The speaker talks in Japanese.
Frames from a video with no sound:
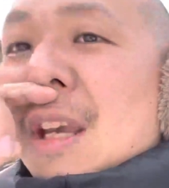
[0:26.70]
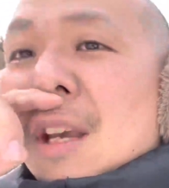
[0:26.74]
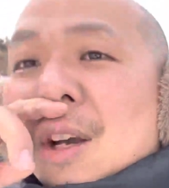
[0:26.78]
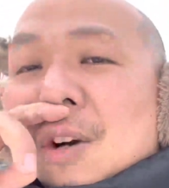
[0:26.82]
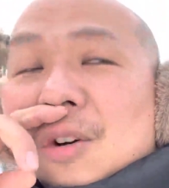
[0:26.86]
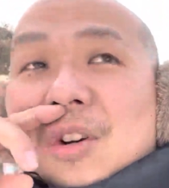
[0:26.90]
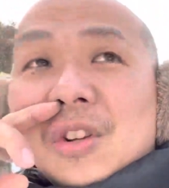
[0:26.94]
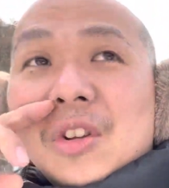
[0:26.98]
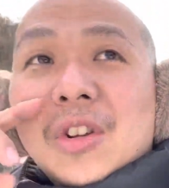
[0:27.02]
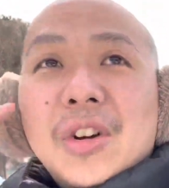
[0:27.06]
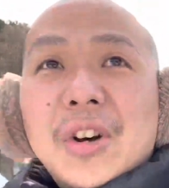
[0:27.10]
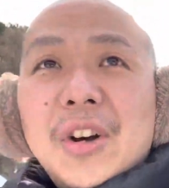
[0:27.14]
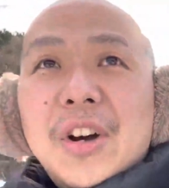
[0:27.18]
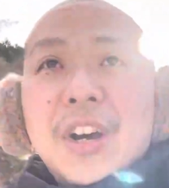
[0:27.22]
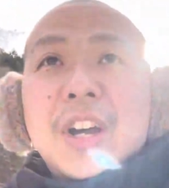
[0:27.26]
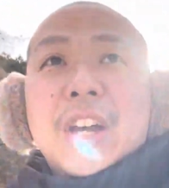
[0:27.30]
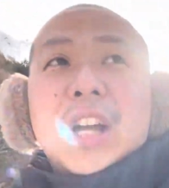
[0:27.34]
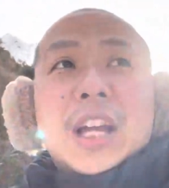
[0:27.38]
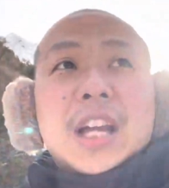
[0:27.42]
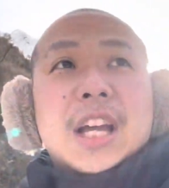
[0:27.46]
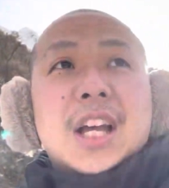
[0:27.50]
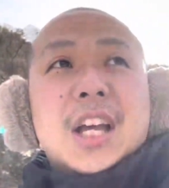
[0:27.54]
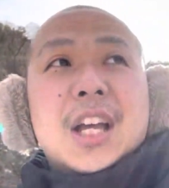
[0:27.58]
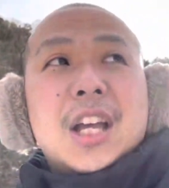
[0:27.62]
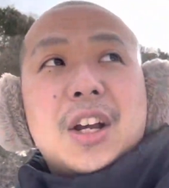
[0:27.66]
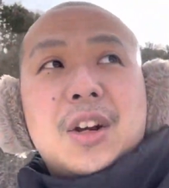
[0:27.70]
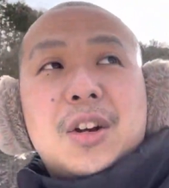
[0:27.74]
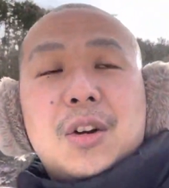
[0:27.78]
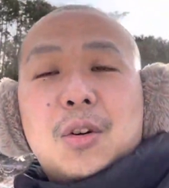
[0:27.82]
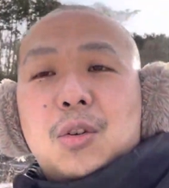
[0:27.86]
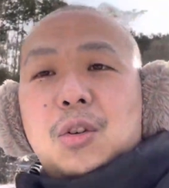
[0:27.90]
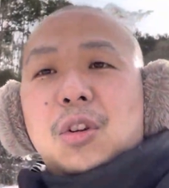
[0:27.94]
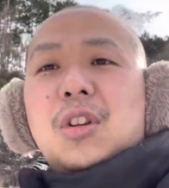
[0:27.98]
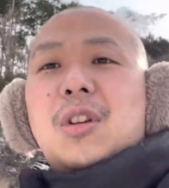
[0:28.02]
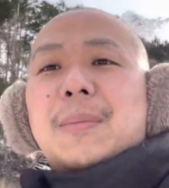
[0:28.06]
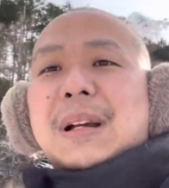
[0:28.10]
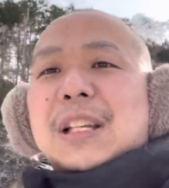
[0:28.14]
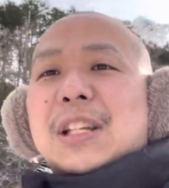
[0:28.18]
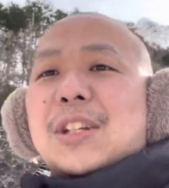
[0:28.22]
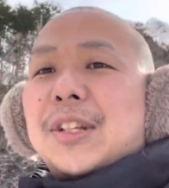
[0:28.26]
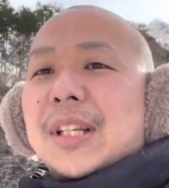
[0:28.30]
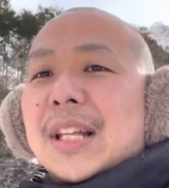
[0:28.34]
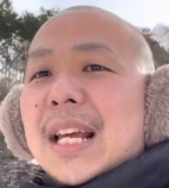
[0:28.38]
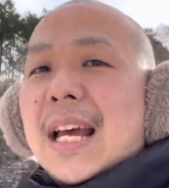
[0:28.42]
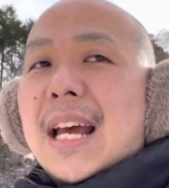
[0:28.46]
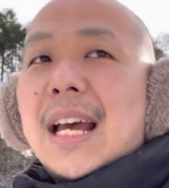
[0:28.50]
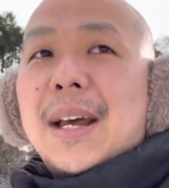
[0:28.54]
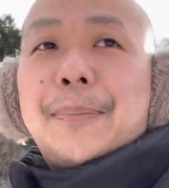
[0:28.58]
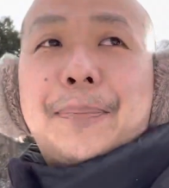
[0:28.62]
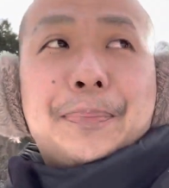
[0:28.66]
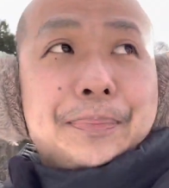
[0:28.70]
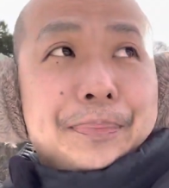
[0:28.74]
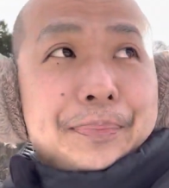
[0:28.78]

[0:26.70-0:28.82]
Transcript: この、ここの場所で、